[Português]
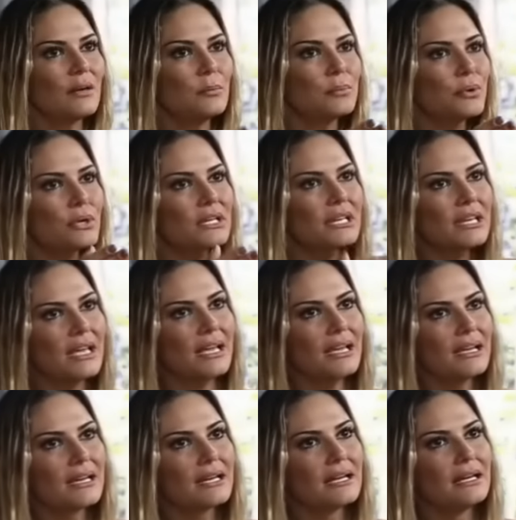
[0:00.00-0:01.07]
Então por quê
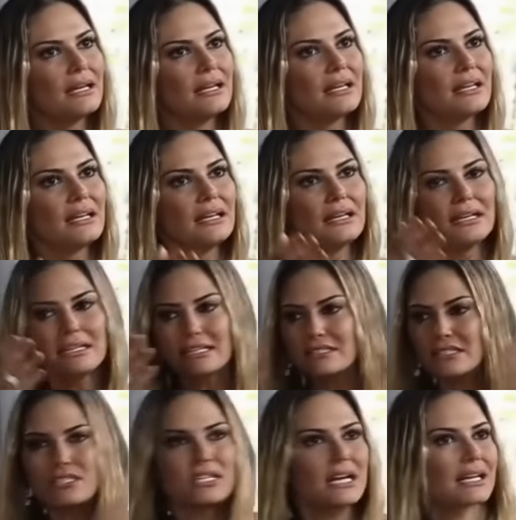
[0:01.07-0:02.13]
que a
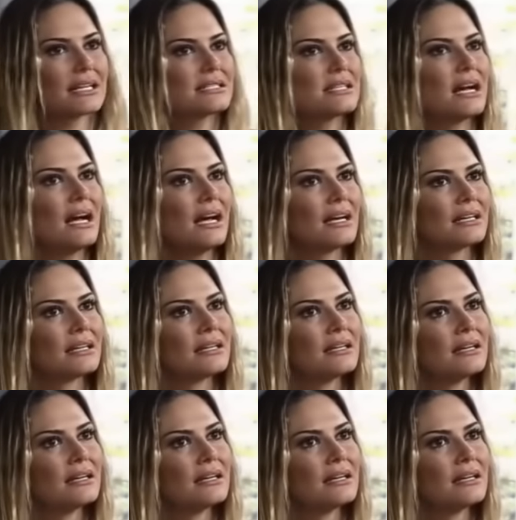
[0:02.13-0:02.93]
gente ia casar?